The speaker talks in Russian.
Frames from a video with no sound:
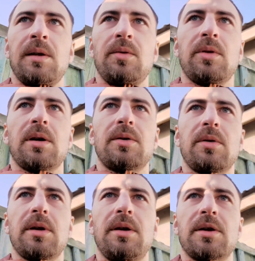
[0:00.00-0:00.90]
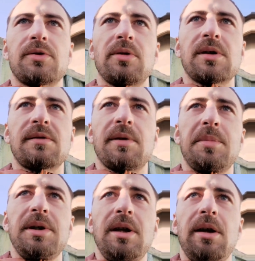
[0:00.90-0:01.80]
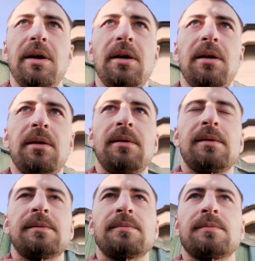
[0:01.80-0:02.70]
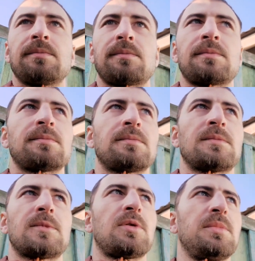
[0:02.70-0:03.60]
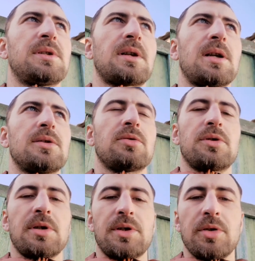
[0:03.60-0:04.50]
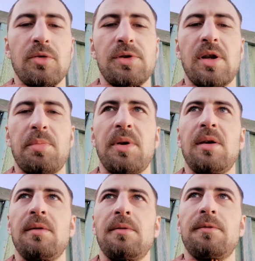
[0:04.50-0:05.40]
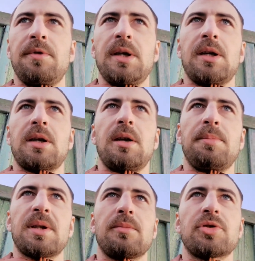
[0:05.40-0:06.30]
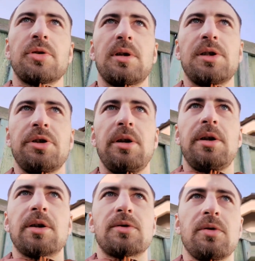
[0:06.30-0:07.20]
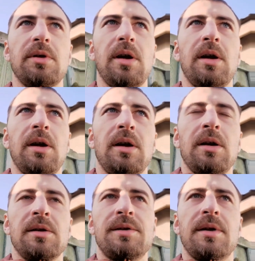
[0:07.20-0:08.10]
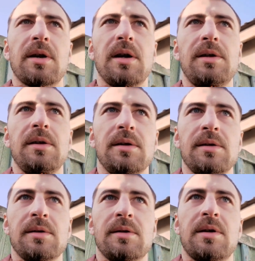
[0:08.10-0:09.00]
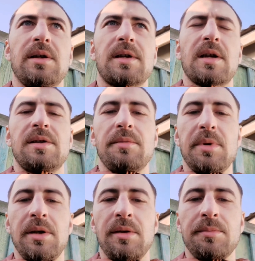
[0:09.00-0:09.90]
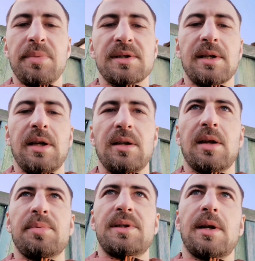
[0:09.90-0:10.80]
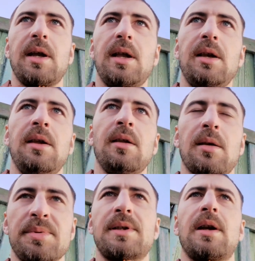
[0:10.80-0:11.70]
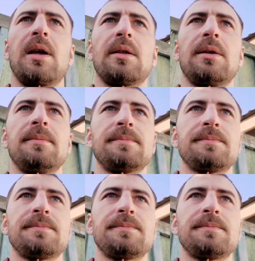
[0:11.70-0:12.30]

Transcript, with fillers: Но как только Херсон освободили, то мы сразу же с женой, с детьми выехали, потому что начали Херсон стирать с лица земли. Постоянные обстрелы, обстрелы,